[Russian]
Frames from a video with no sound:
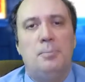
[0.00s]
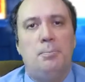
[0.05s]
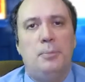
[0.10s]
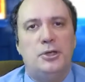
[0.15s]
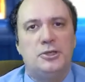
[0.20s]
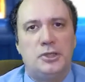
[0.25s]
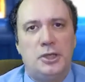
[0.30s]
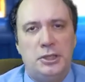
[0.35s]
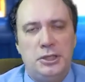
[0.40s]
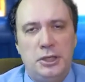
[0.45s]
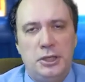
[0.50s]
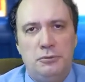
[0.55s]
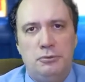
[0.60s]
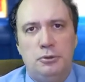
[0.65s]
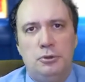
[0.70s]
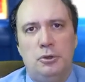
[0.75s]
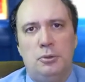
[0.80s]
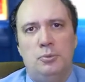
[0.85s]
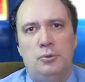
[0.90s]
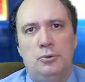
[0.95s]
посадить в
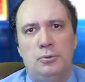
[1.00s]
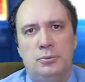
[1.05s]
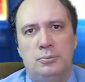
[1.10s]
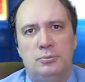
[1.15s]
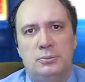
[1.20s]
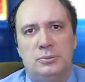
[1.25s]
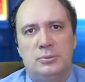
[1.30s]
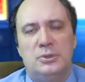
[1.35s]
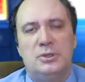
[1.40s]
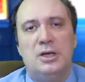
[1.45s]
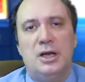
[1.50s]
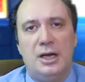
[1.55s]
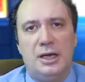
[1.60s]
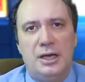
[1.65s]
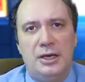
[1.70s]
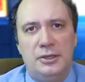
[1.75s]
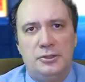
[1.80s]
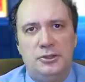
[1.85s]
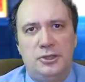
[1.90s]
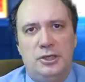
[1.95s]
тюрьму, как
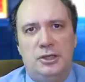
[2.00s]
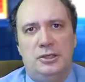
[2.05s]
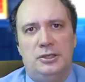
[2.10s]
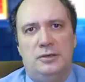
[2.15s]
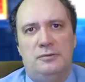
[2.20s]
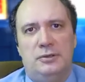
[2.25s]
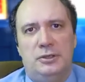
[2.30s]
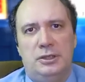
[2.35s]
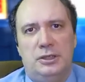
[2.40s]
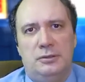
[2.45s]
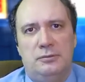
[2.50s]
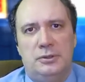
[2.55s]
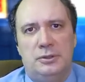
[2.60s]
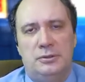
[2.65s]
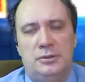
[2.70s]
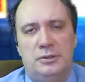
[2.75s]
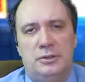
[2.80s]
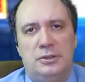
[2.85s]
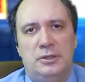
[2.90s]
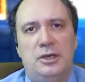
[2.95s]
Алексея Навального,
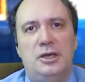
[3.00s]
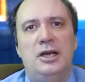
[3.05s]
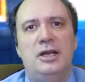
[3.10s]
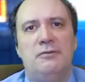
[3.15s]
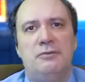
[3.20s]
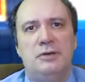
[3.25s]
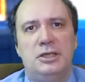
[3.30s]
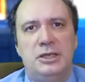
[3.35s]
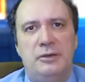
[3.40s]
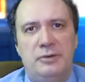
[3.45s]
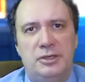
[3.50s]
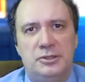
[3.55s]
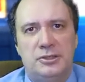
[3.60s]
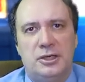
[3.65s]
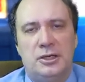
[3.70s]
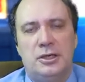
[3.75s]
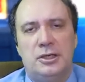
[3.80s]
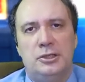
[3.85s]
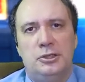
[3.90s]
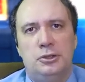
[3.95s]
или выдавить за
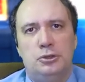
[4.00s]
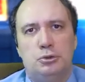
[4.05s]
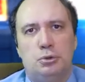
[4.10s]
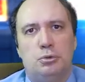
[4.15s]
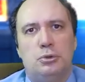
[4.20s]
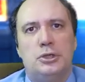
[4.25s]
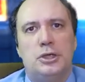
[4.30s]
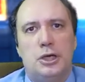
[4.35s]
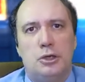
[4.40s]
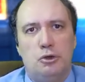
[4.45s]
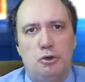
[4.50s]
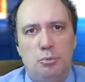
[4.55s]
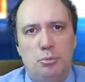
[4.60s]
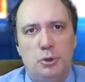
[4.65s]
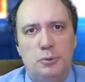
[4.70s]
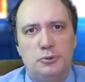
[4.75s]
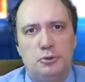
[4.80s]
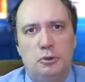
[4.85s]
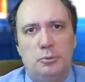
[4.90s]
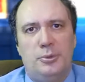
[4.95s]
границу, как
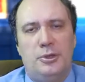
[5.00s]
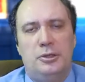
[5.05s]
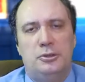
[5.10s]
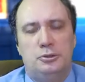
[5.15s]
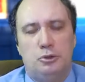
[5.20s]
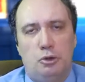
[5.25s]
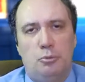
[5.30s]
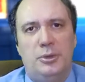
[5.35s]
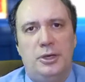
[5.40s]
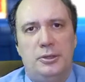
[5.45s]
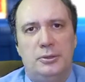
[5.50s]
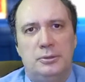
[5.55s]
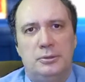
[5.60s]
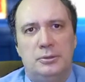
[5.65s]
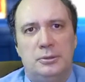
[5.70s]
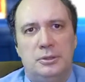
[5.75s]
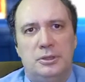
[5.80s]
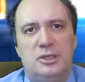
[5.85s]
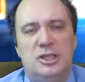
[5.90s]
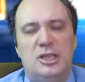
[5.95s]
Любовь Соболь.
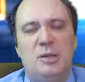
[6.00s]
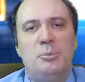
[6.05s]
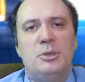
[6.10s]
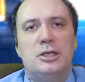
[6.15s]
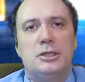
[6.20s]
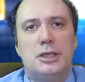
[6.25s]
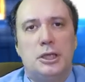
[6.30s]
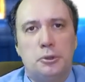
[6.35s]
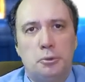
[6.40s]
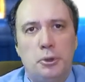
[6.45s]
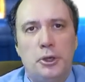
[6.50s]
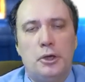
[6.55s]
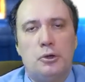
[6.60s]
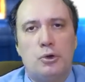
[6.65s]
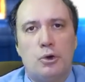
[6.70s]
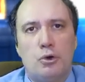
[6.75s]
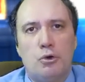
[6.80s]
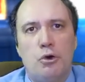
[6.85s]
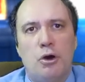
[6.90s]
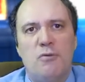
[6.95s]
Номенклатуре
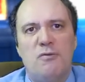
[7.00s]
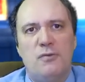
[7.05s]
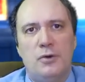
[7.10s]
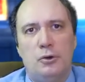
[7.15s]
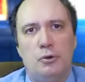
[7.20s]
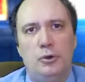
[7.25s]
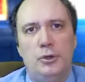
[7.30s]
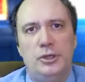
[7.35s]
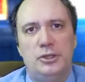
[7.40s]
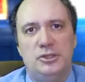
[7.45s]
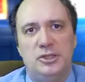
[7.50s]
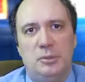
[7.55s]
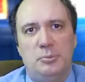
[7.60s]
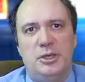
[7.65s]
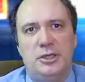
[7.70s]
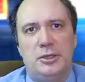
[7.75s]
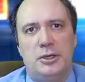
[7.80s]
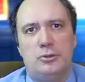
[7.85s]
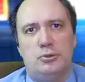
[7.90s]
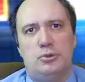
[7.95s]
кругом выходит себе
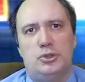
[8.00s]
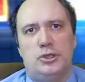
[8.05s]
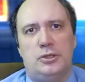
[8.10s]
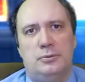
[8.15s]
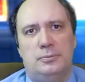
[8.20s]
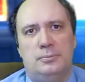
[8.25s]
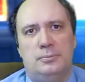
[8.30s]
дороже.